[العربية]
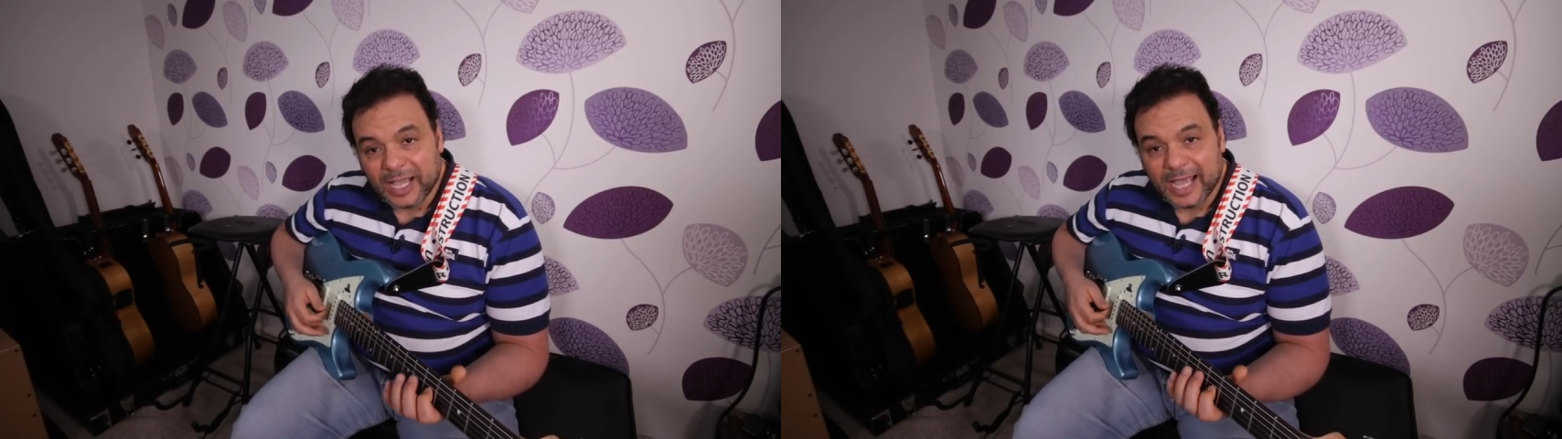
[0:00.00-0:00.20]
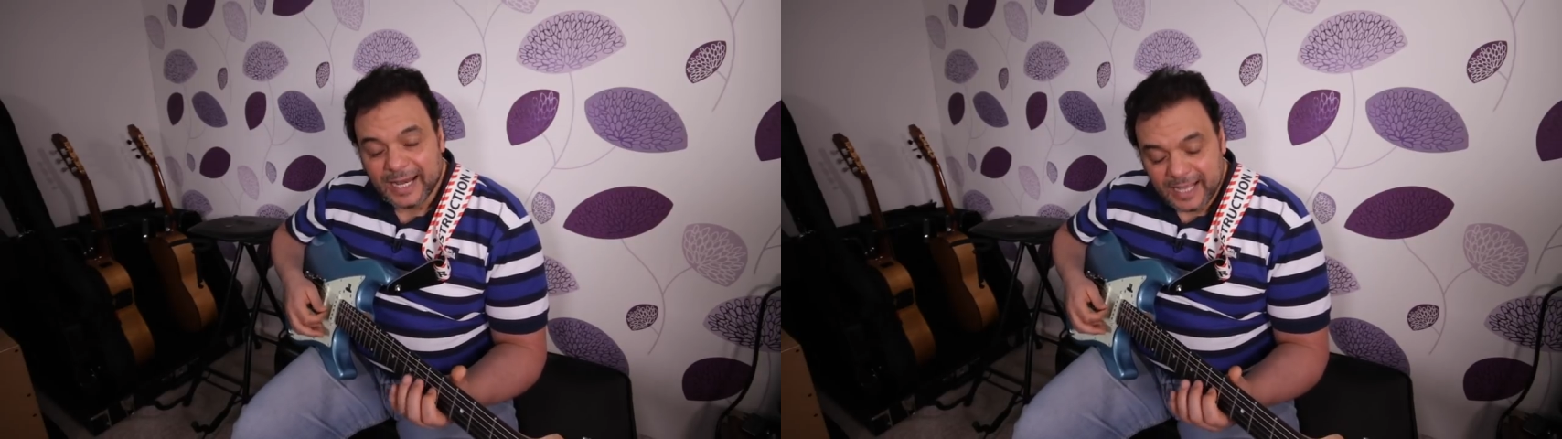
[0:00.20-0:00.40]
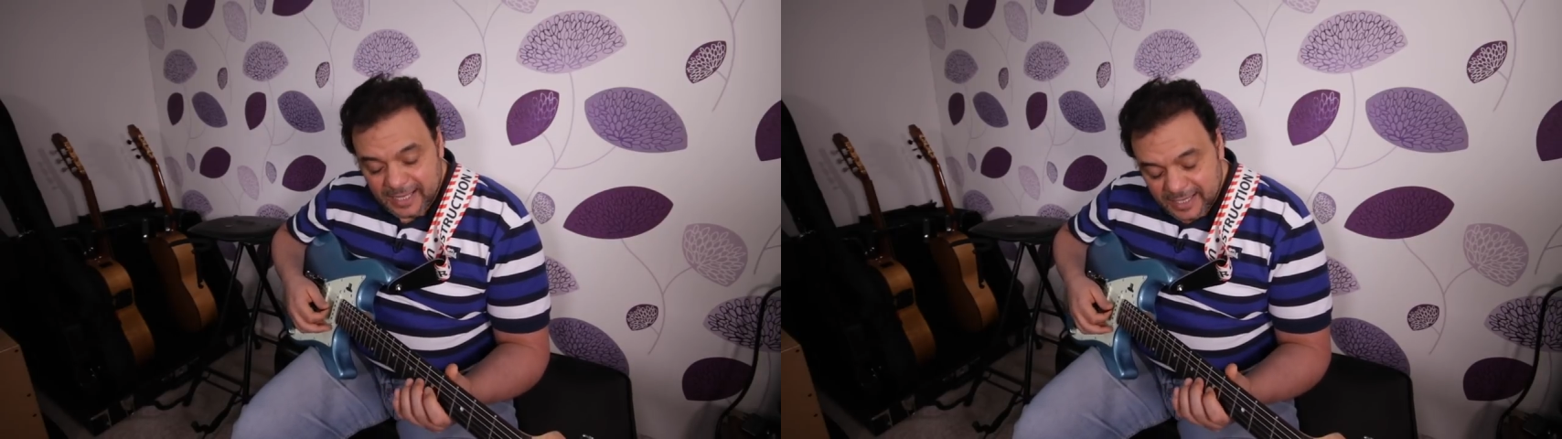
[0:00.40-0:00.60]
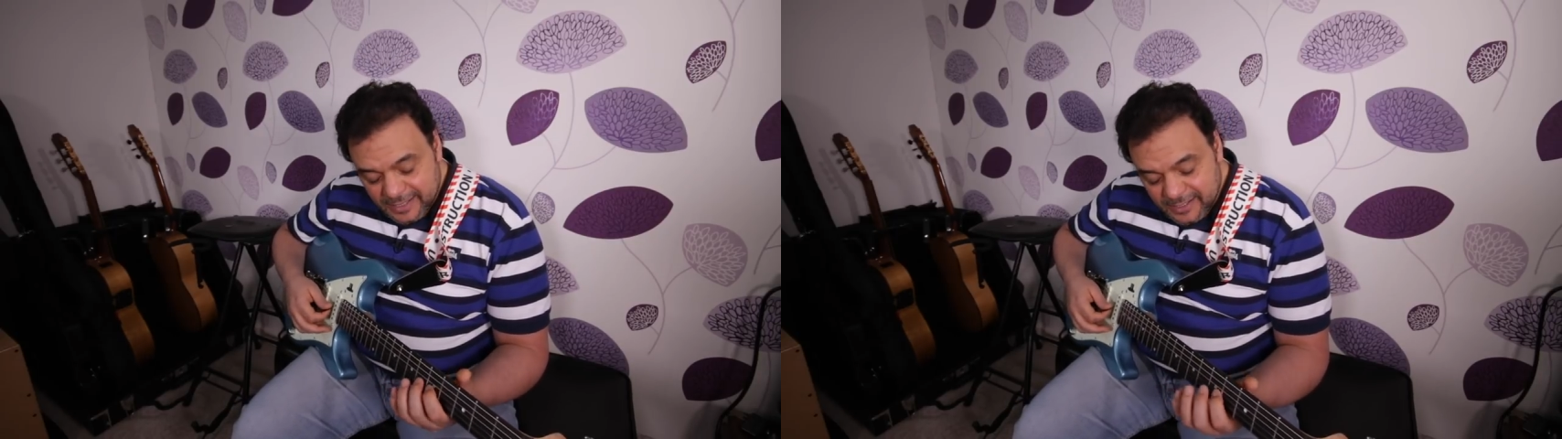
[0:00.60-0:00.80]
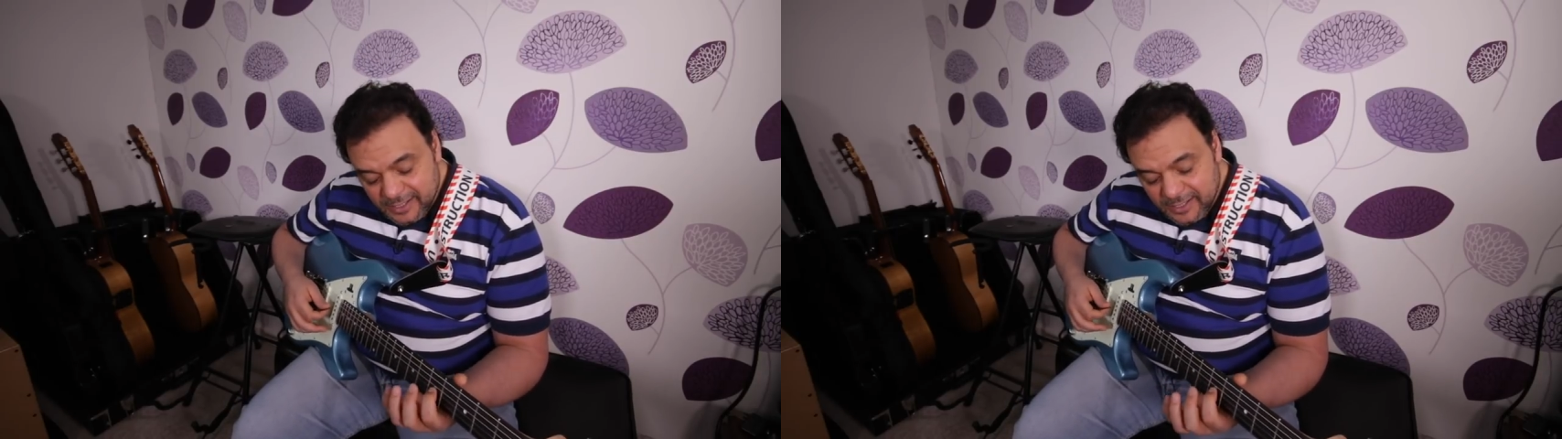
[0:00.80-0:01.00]
على
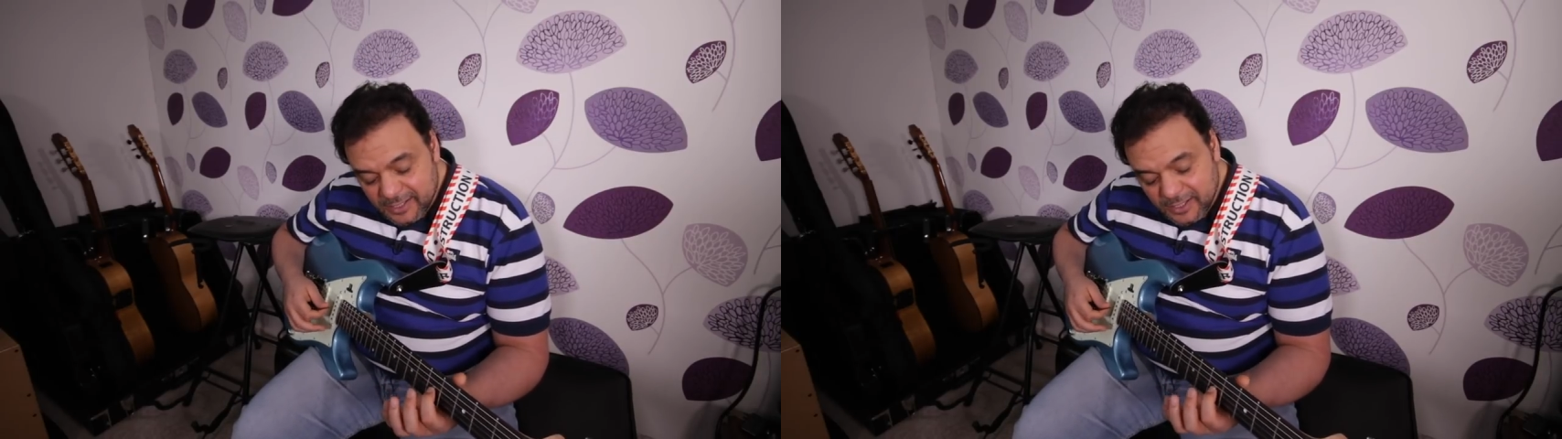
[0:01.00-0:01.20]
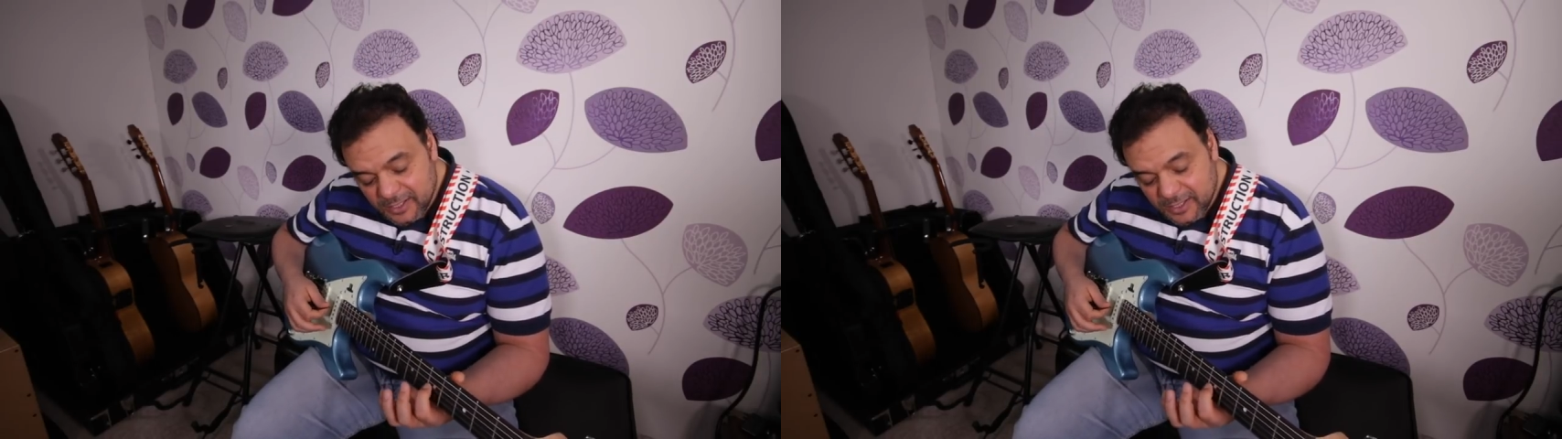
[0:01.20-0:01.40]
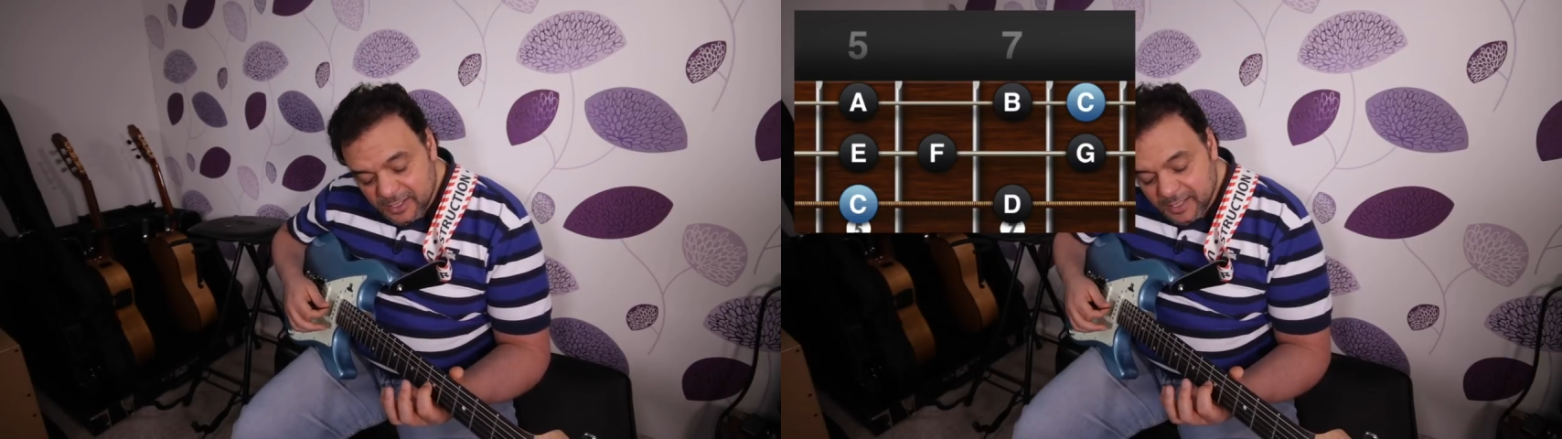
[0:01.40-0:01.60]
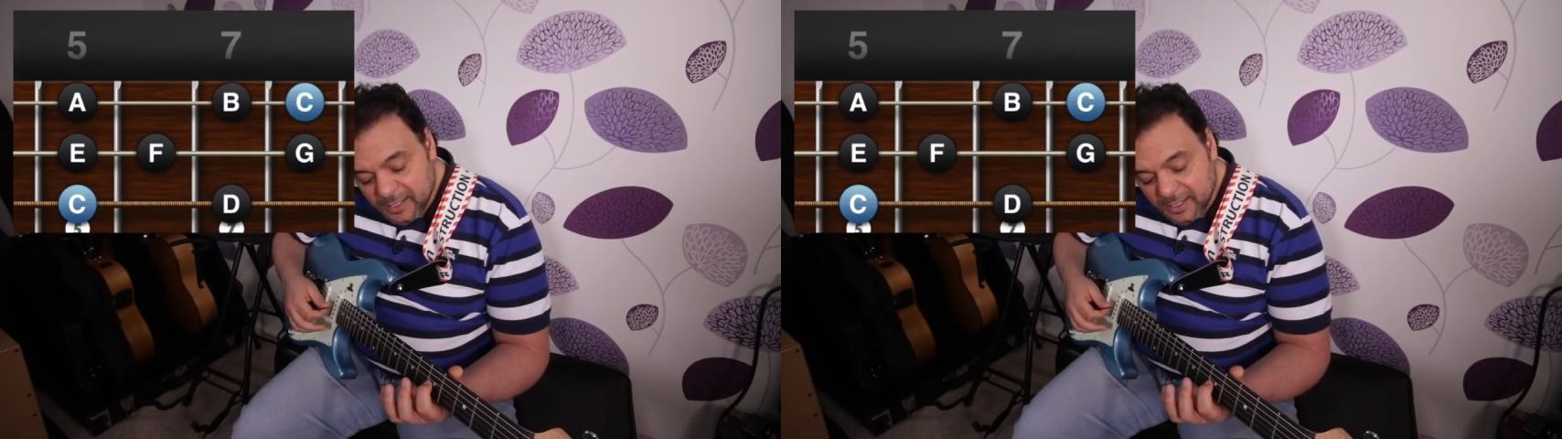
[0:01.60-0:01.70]
الـ الـ الـ